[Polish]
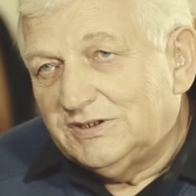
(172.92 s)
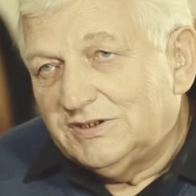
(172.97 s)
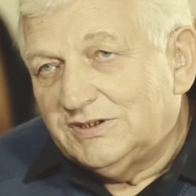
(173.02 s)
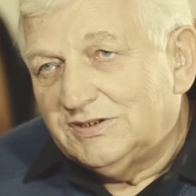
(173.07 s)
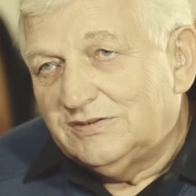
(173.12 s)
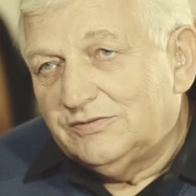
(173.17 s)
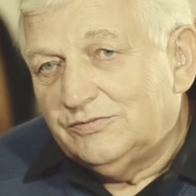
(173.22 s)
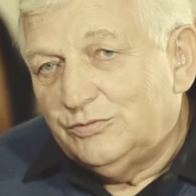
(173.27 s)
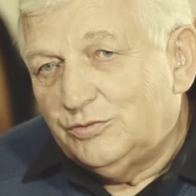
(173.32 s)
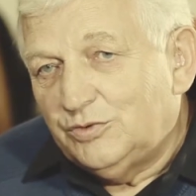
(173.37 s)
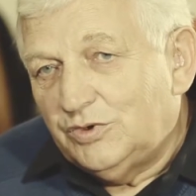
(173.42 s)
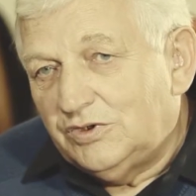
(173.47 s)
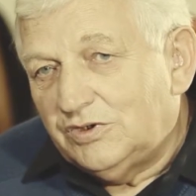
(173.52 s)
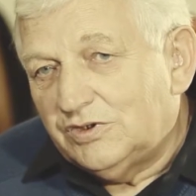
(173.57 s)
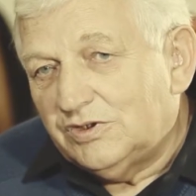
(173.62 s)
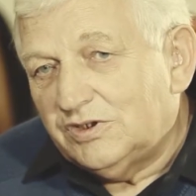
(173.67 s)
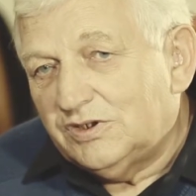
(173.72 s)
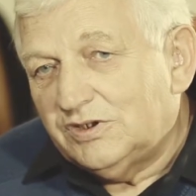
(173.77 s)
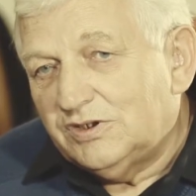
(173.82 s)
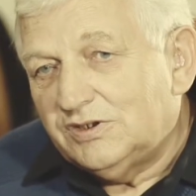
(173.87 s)
z
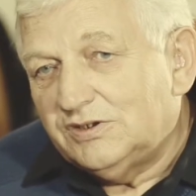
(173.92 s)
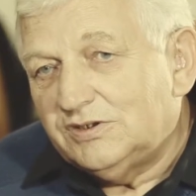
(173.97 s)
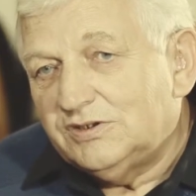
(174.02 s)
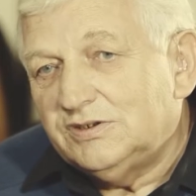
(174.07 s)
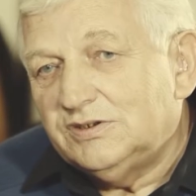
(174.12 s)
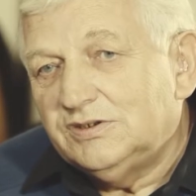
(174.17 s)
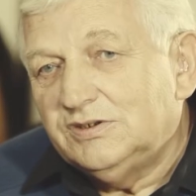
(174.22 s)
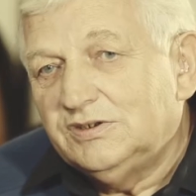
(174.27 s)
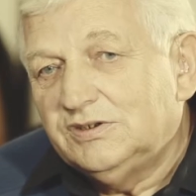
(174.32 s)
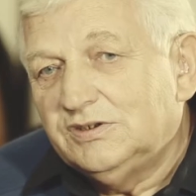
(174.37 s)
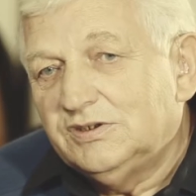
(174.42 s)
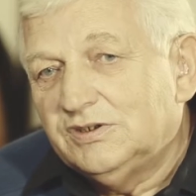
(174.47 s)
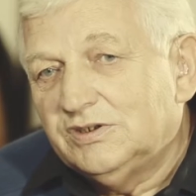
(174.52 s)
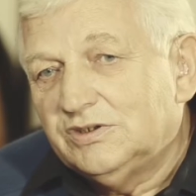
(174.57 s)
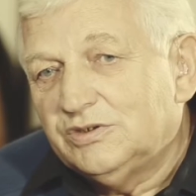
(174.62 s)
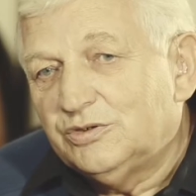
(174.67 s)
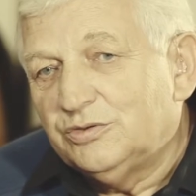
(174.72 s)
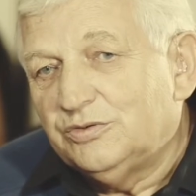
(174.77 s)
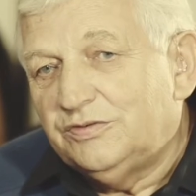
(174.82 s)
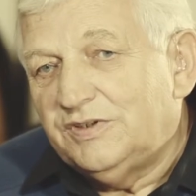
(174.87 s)
Włoch
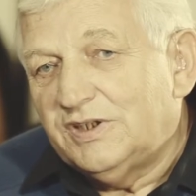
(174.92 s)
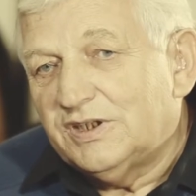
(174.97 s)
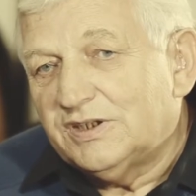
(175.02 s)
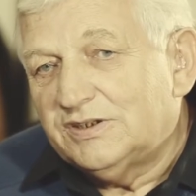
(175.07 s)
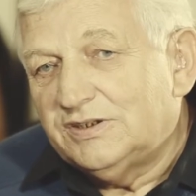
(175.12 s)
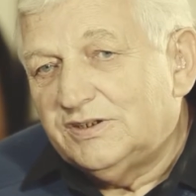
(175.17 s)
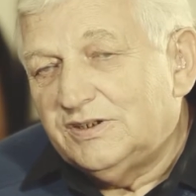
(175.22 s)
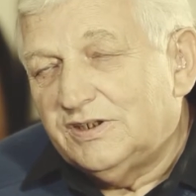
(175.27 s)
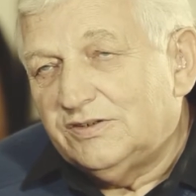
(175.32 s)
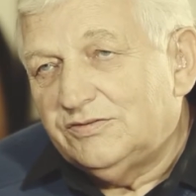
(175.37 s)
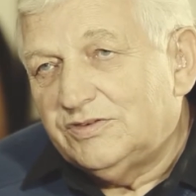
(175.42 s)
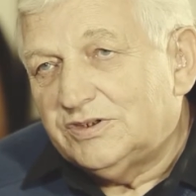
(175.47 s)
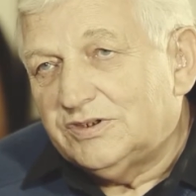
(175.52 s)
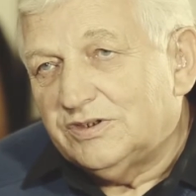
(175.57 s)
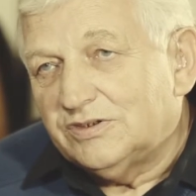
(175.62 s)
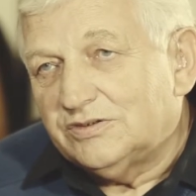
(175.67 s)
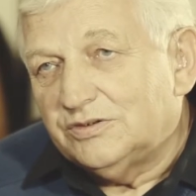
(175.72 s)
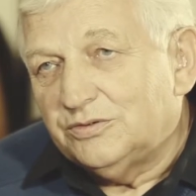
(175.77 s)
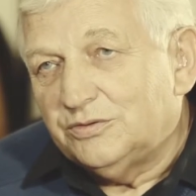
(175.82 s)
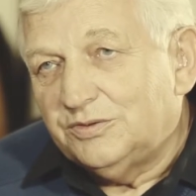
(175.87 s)
z uwagi na
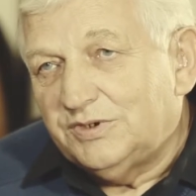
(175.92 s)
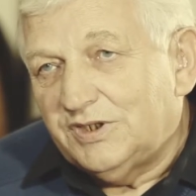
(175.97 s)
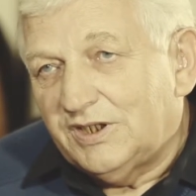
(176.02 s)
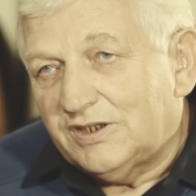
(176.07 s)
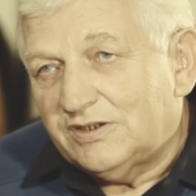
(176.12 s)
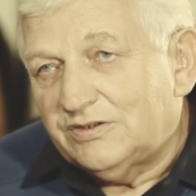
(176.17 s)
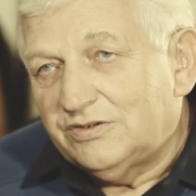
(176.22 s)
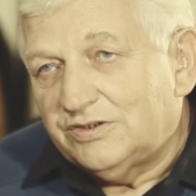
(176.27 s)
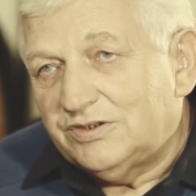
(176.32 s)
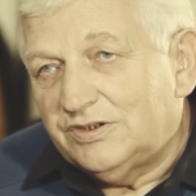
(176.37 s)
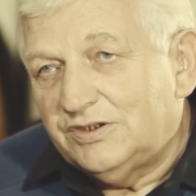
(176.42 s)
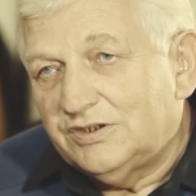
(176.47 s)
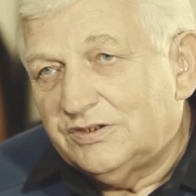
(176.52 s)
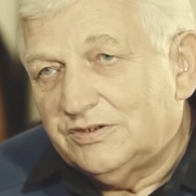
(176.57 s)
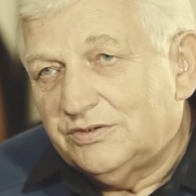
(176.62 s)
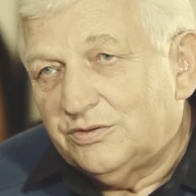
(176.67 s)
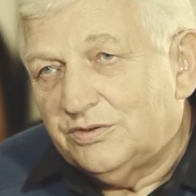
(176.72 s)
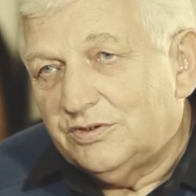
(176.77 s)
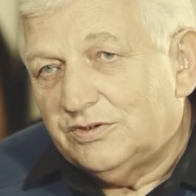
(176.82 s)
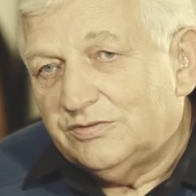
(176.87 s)
wysoką jakość tych
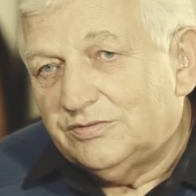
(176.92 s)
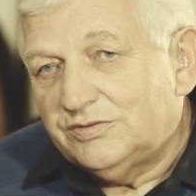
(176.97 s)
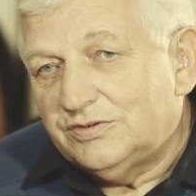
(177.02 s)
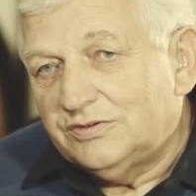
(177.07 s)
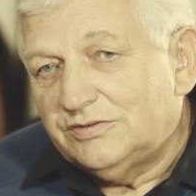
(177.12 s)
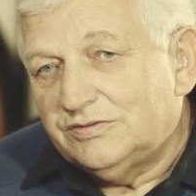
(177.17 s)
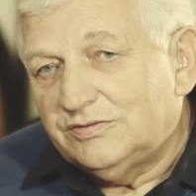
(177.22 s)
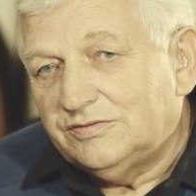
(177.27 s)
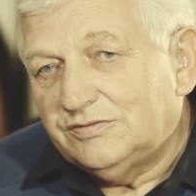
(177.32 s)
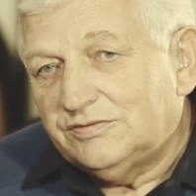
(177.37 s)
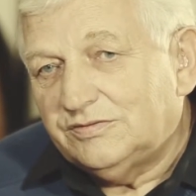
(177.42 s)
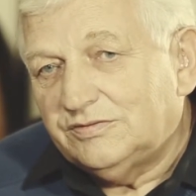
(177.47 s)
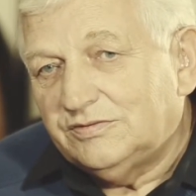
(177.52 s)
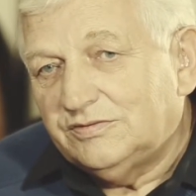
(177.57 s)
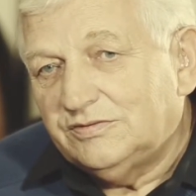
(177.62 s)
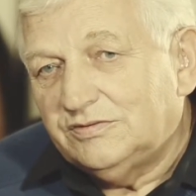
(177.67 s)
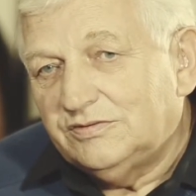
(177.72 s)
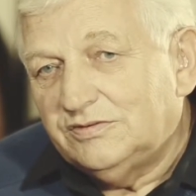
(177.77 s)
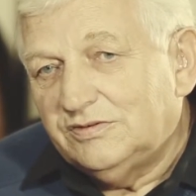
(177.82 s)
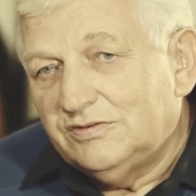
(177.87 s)
surowców.
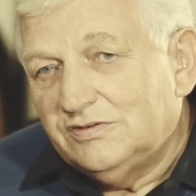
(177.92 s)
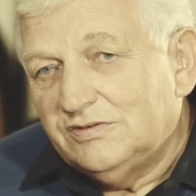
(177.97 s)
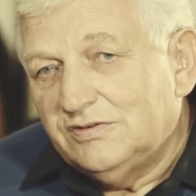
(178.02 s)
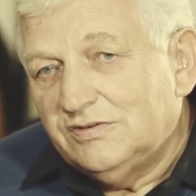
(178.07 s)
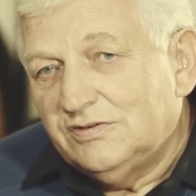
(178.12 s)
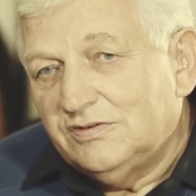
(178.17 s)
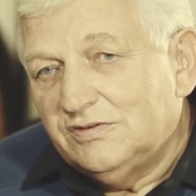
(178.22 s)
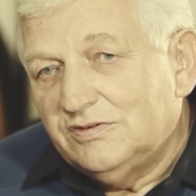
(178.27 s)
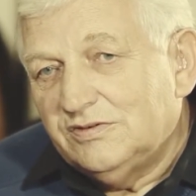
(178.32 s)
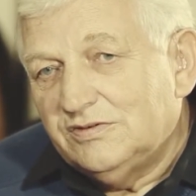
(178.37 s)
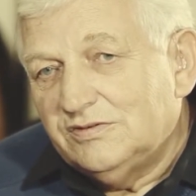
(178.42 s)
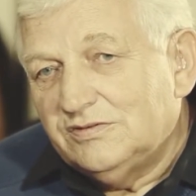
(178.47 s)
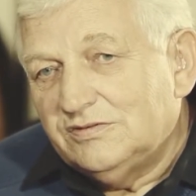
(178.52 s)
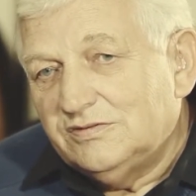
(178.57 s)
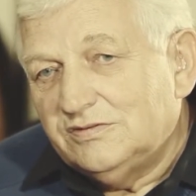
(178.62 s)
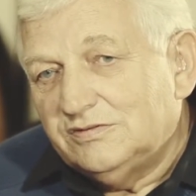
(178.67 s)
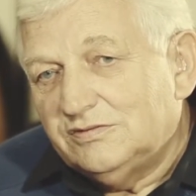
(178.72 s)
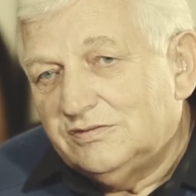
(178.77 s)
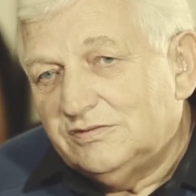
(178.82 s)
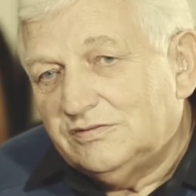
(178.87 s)

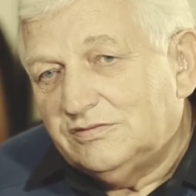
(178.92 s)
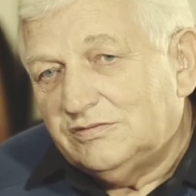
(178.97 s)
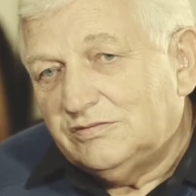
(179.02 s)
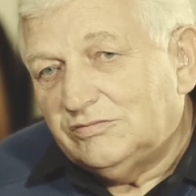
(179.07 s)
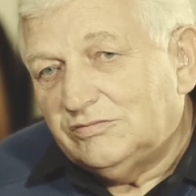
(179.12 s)
Um,